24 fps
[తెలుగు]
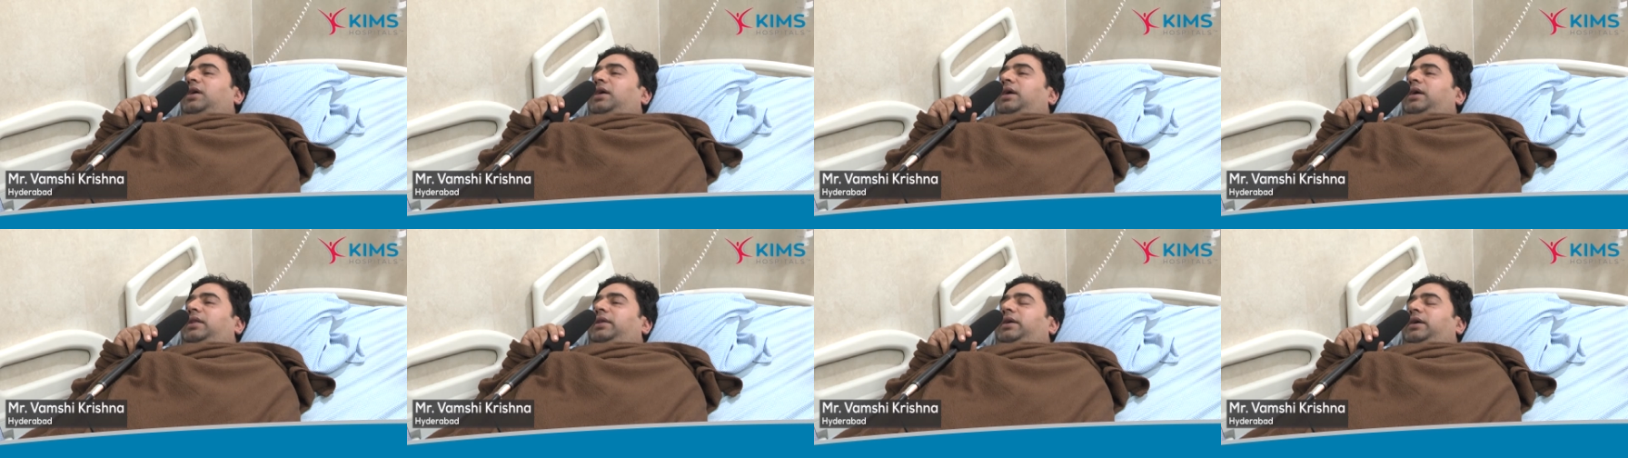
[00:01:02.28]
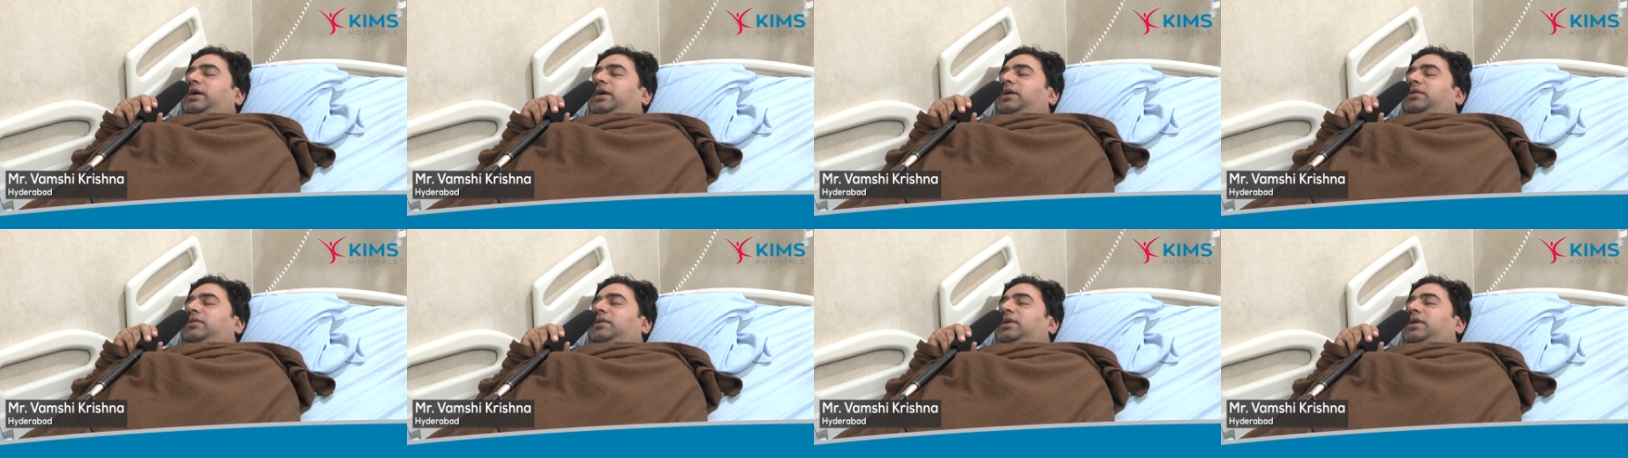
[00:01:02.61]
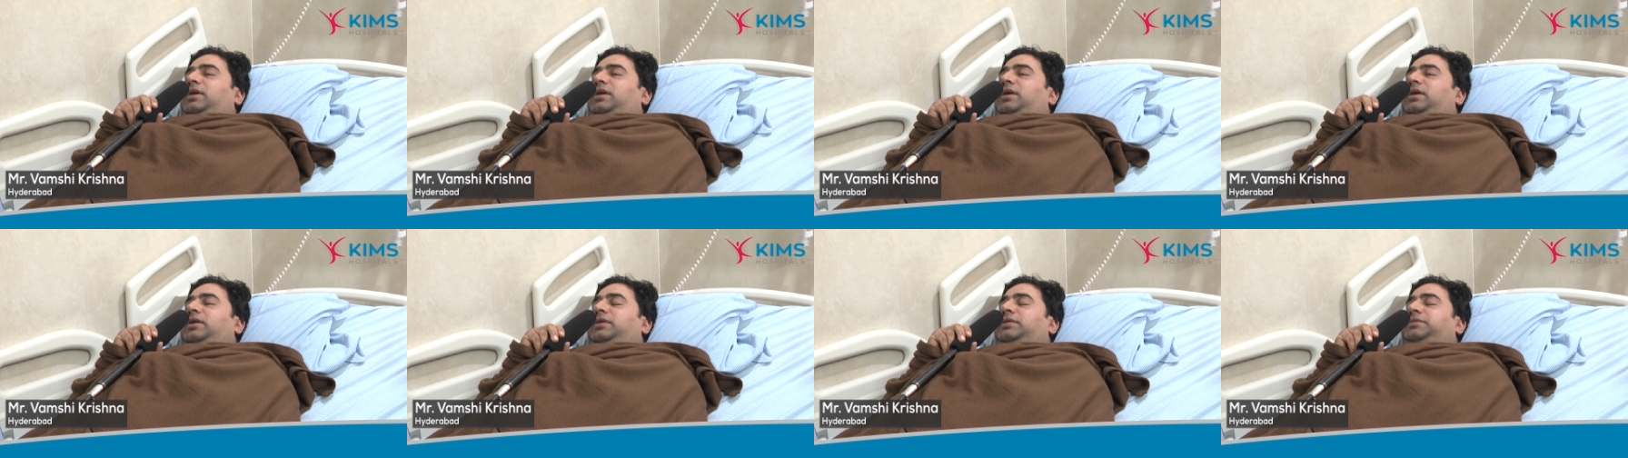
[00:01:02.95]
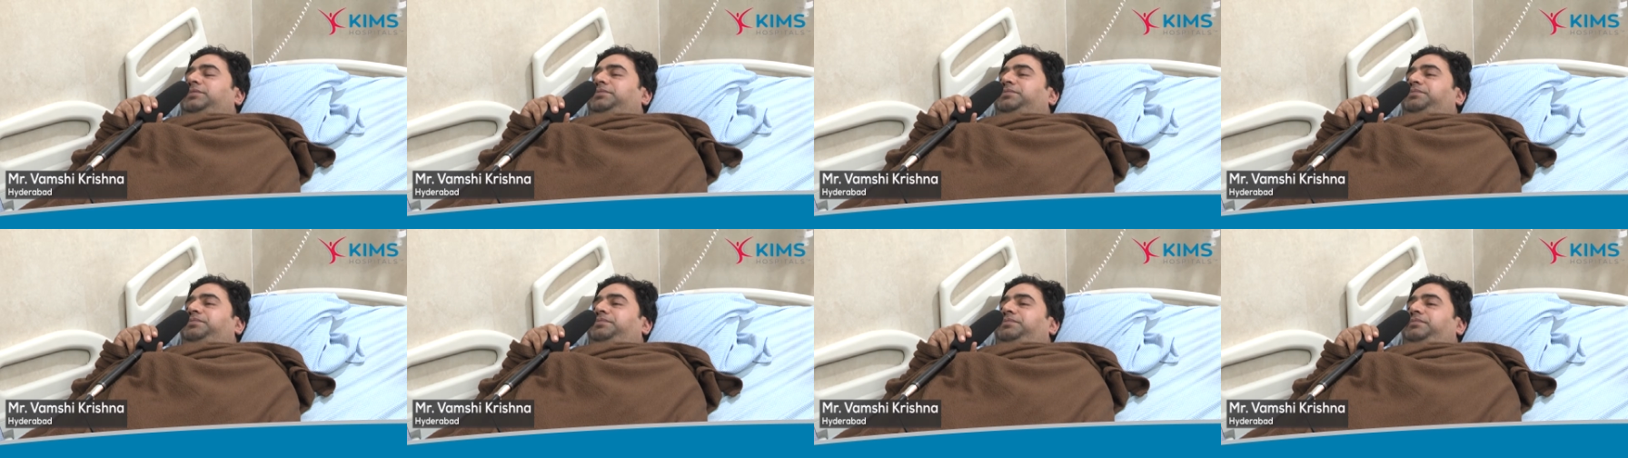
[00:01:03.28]
అది కాకుండా
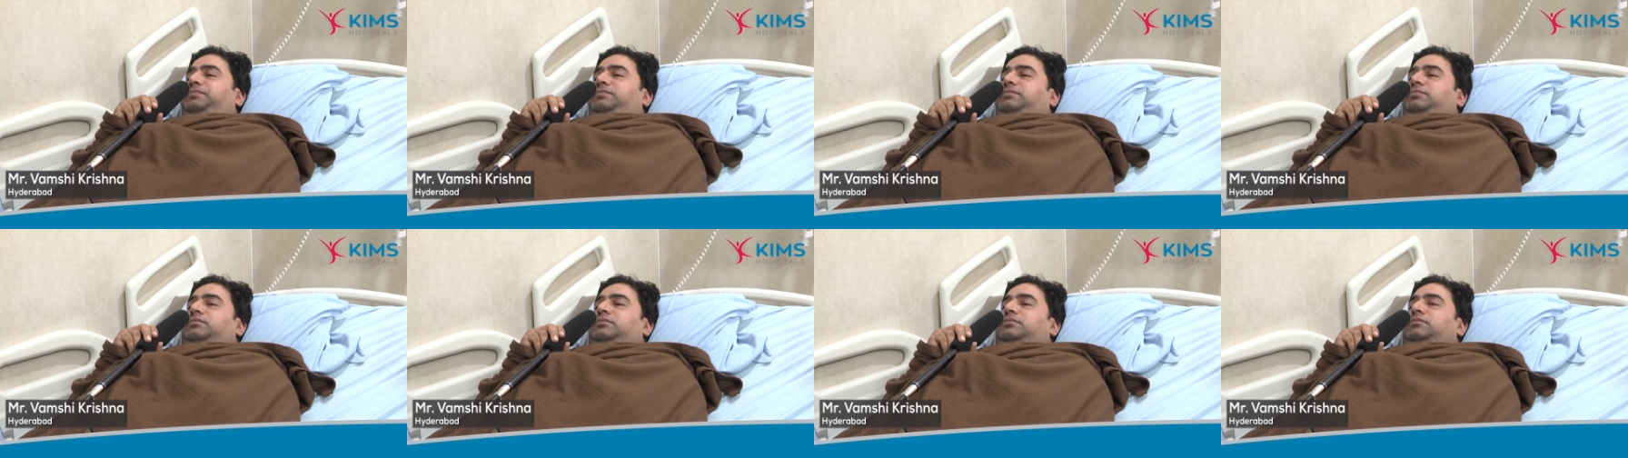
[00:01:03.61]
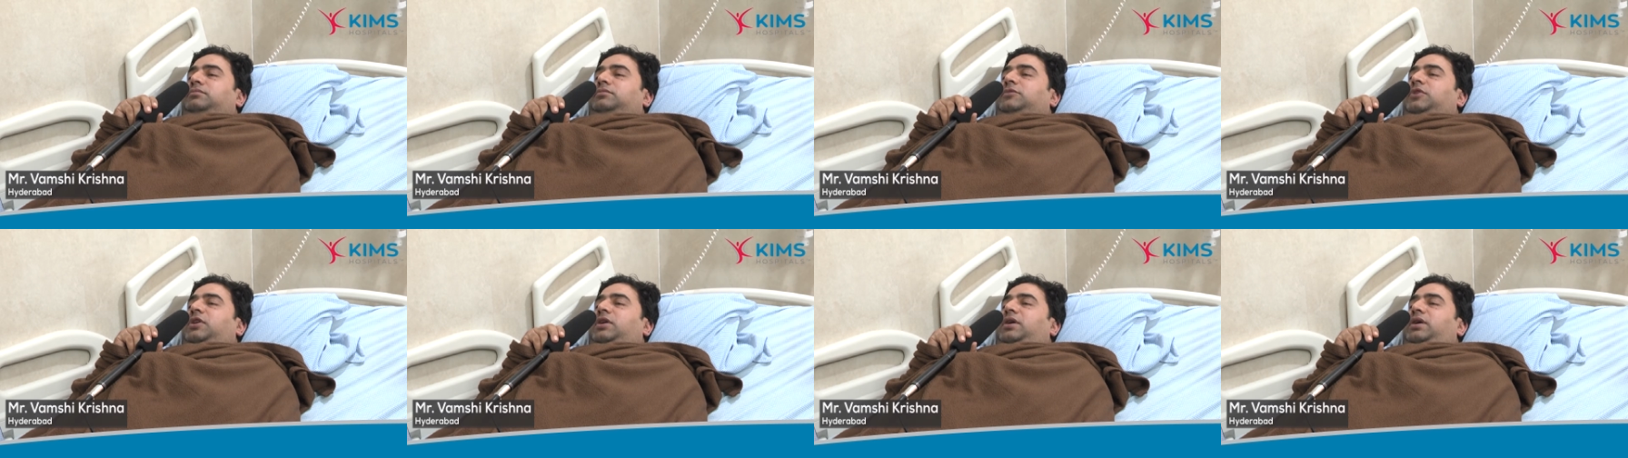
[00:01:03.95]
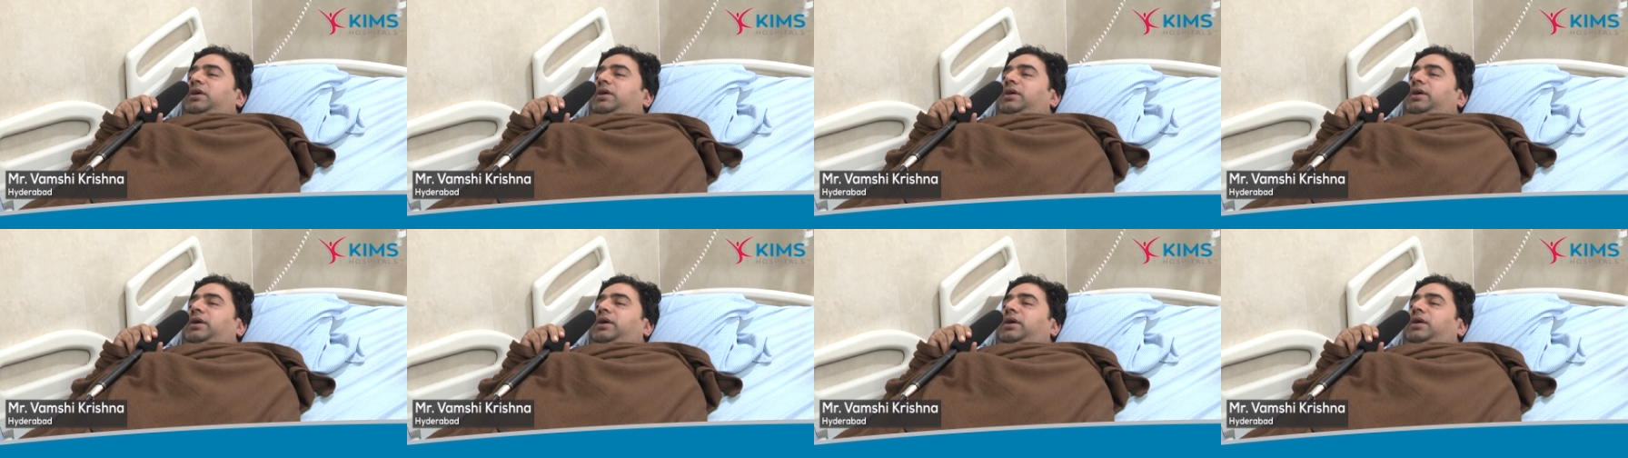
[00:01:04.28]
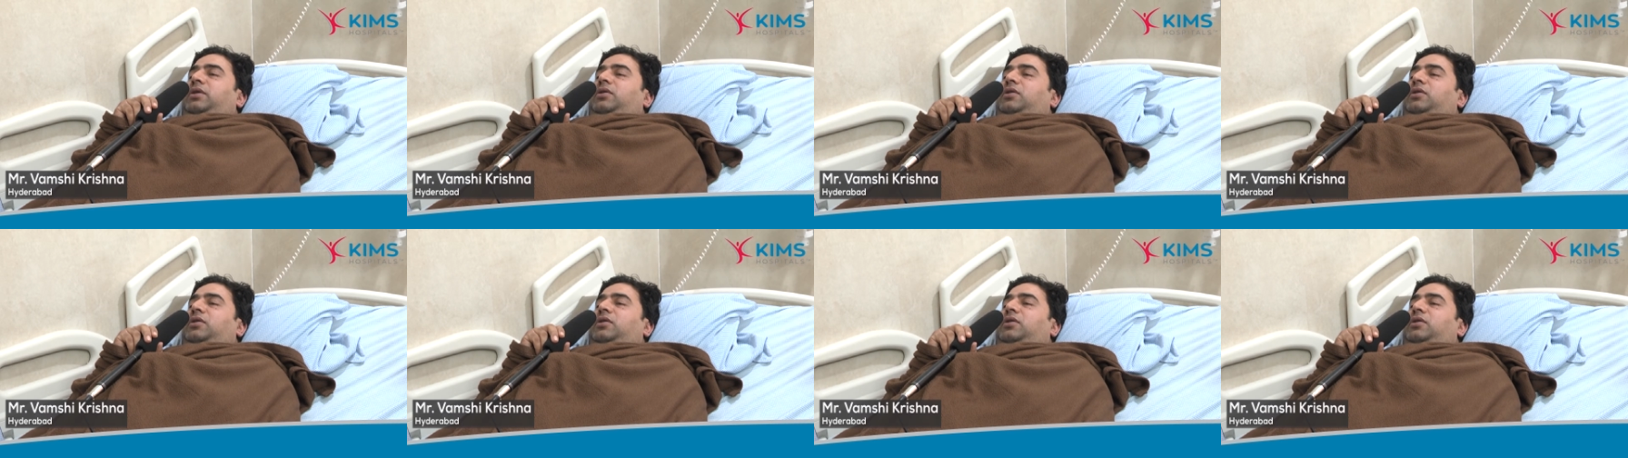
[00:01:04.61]
ఇక్కడ